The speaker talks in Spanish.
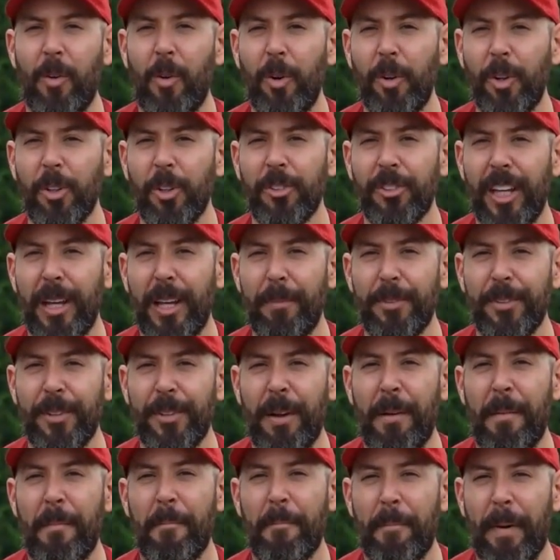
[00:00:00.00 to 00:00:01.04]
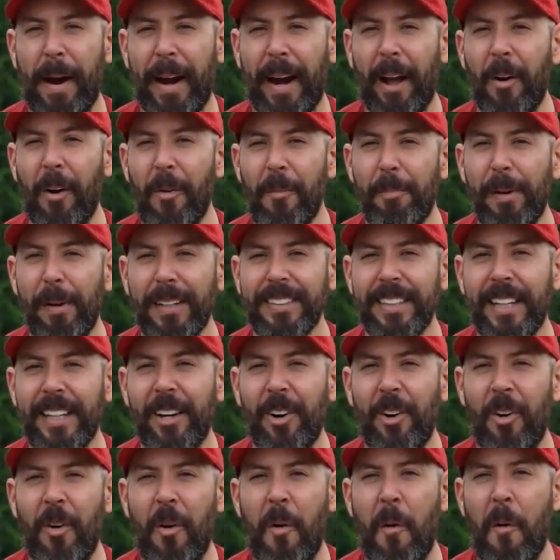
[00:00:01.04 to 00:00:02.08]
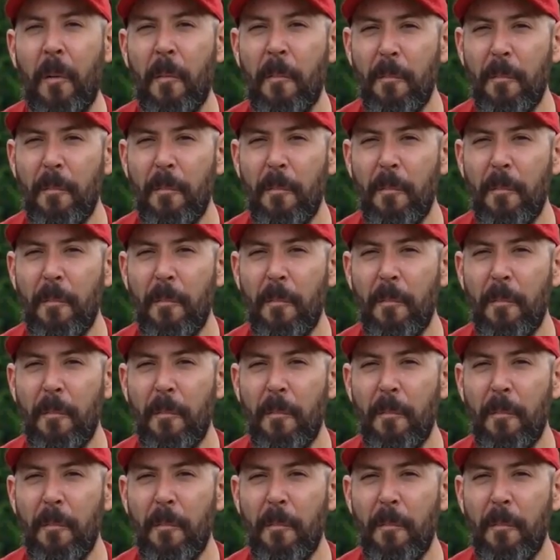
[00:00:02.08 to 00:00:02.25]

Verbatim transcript: unos tips para un paseo